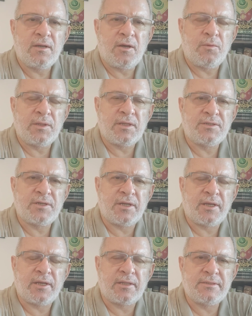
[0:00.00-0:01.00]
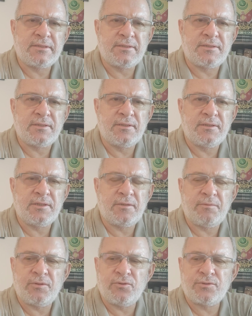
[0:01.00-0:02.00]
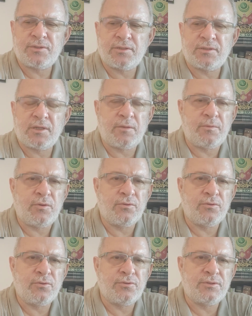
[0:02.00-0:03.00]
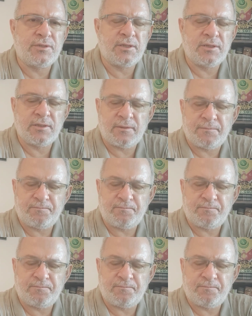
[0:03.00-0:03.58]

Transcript: Kabataş Erkek Lisesi'nin 2018-2019 yılı